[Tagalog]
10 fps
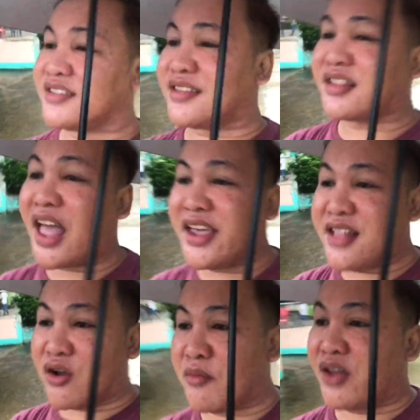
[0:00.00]
Natatain na
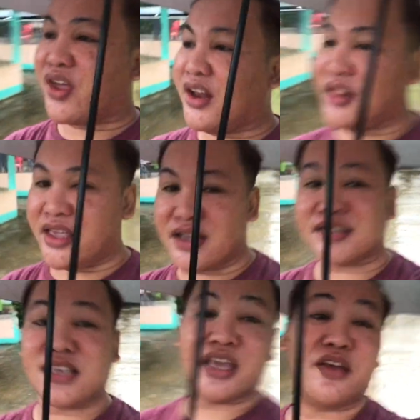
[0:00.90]
ako mga darling
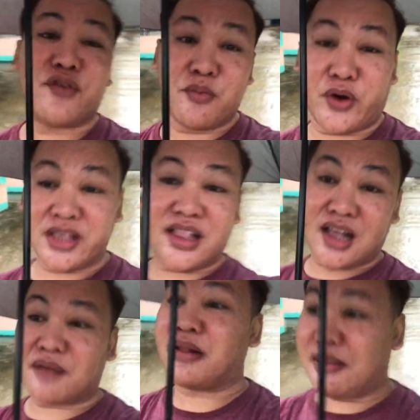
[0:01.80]
kasi every morning talaga
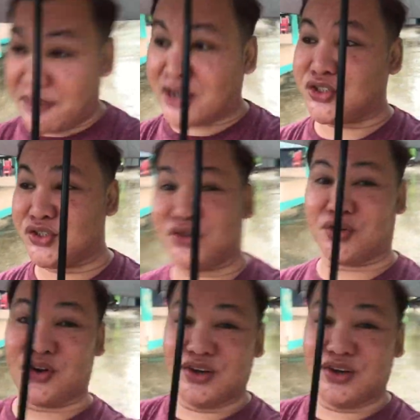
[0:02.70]
malibang jud ko.